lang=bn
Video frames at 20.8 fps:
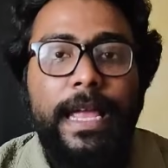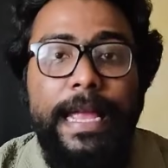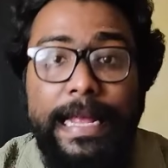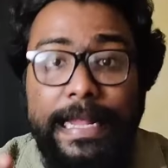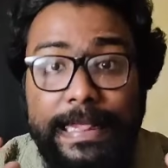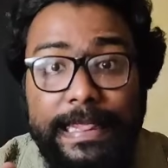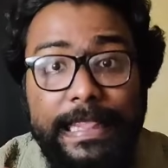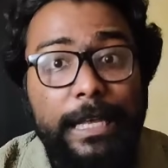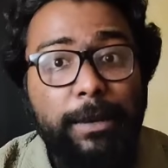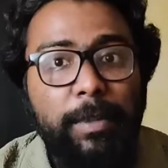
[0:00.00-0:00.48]

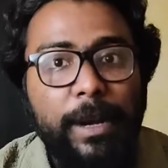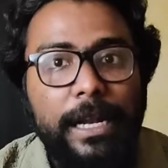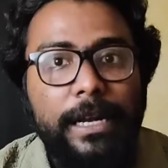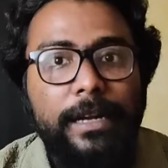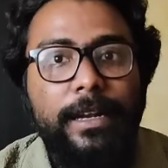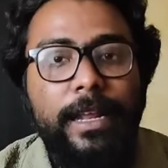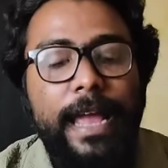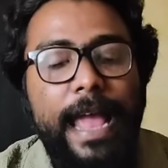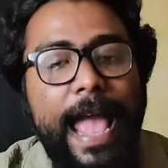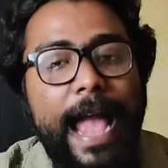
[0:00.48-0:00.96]
হিন্দি
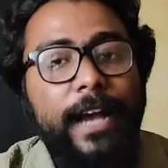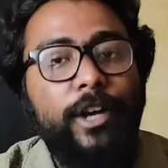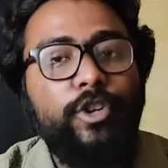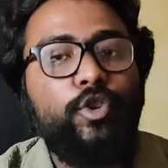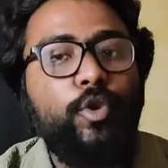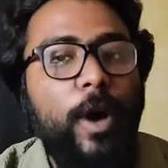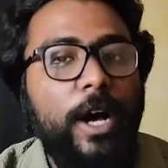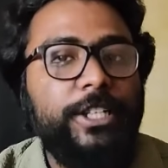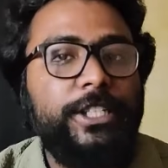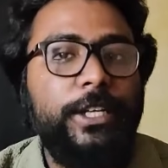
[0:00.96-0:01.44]
বেল্টে
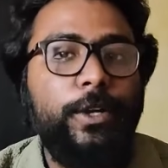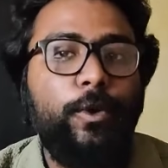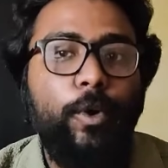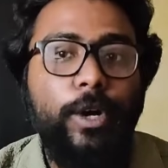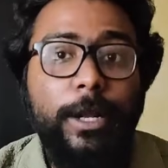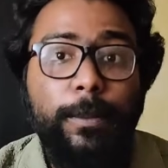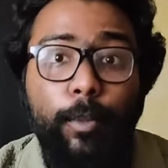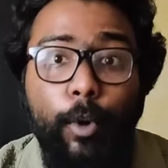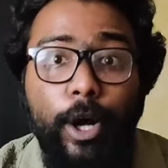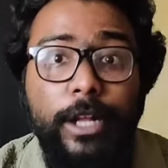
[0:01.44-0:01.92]
একশো আশি
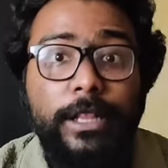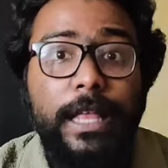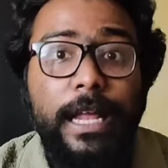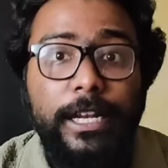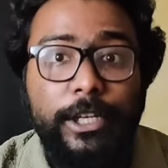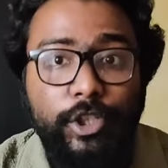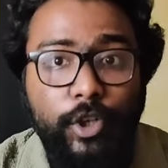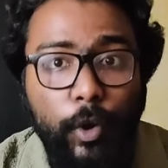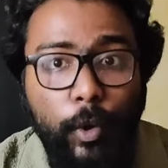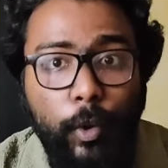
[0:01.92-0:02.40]
কোটি
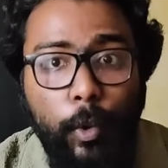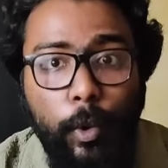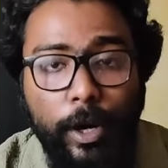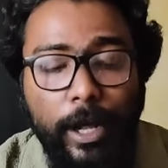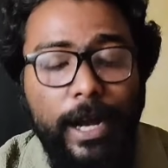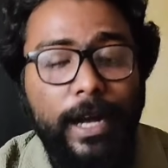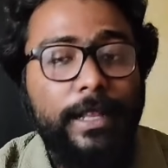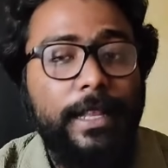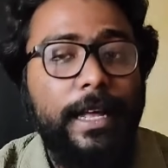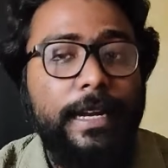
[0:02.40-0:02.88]
পঁয়তাল্লিশ লক্ষ
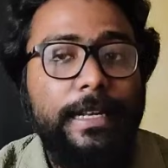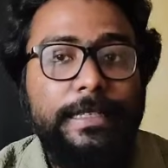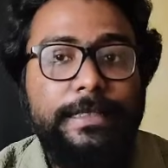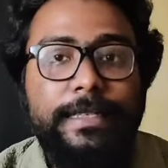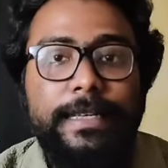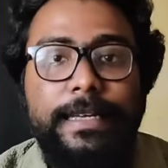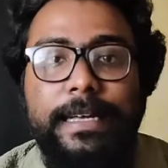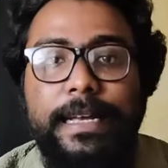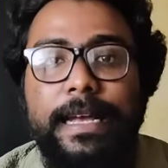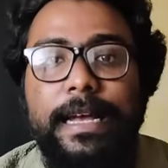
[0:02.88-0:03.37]
টাকা
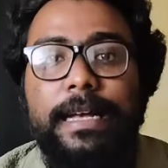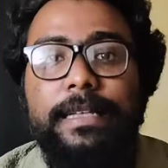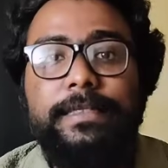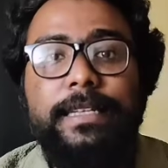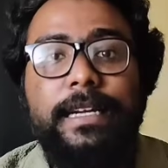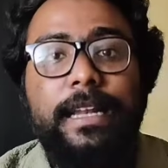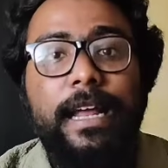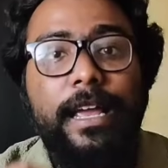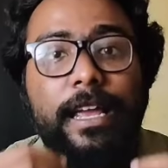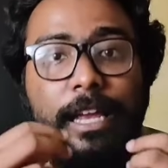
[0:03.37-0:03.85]
দাঁড়িয়েছে
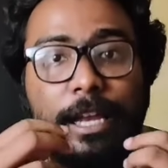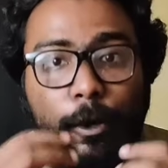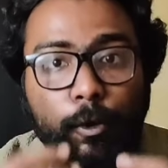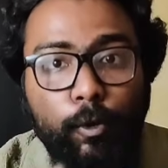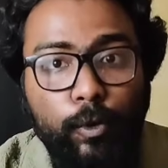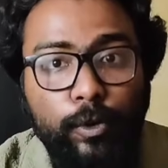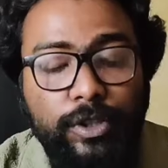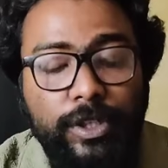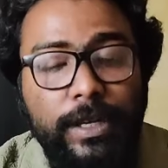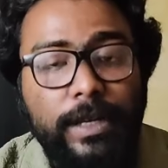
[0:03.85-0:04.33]
যেটা
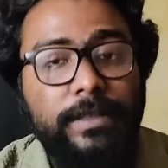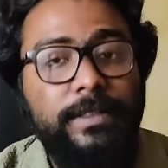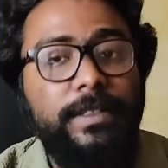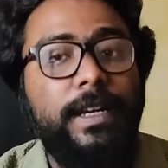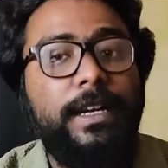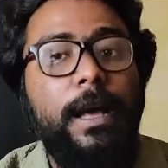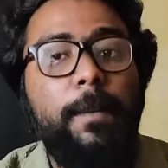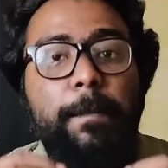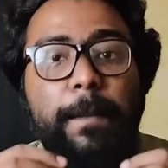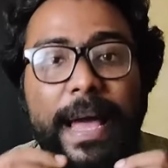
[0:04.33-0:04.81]
হিউজ
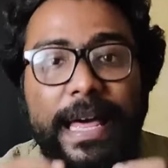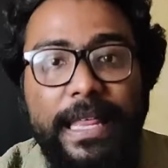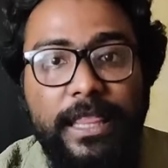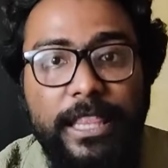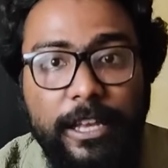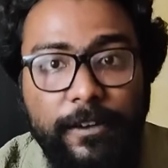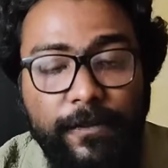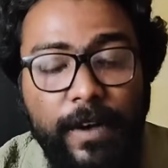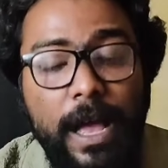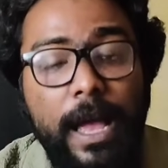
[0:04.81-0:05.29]
যেটা
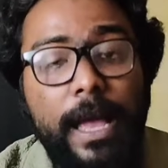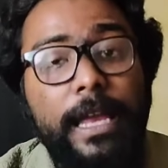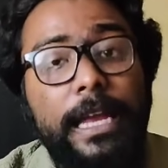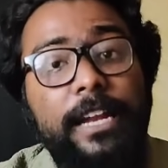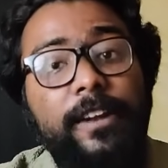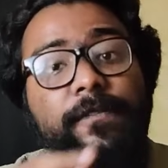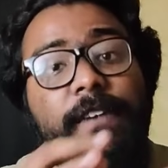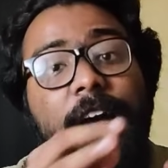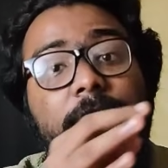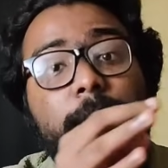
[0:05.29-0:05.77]
ম্যাসিভ
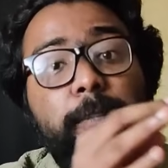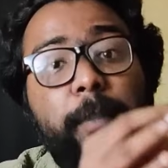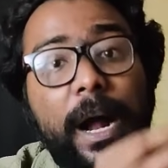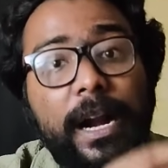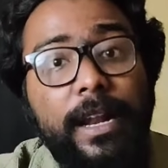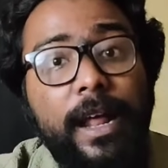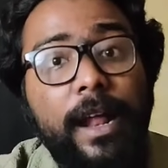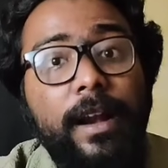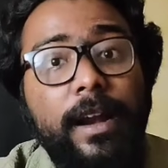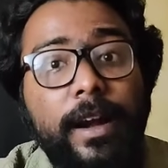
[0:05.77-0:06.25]
ইনফ্যাক্ট
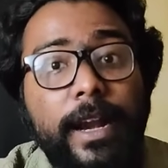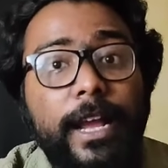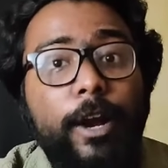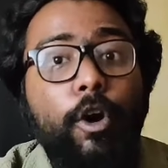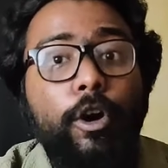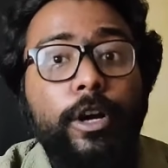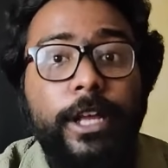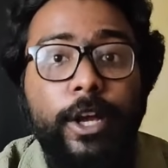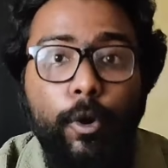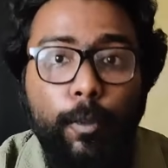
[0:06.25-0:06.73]
পাঠানের
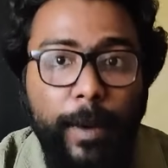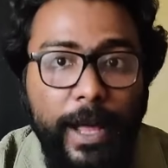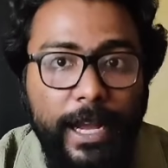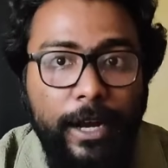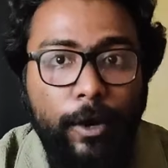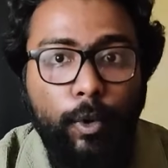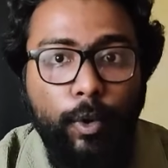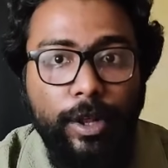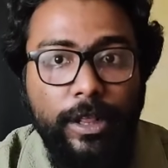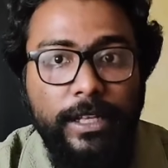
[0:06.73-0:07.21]
রেকর্ডকেও
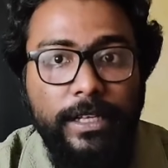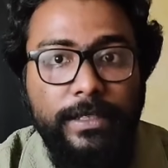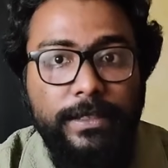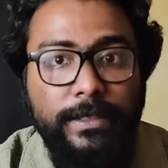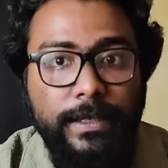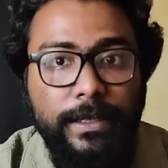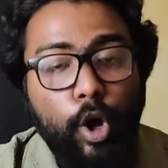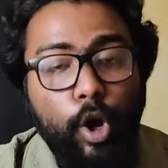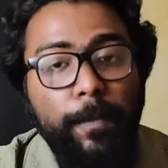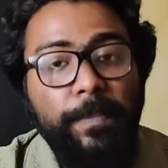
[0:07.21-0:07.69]
ব্রেক করে
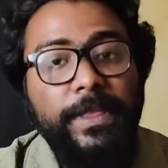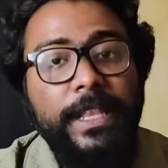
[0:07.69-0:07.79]
দিয়েছে প্রথম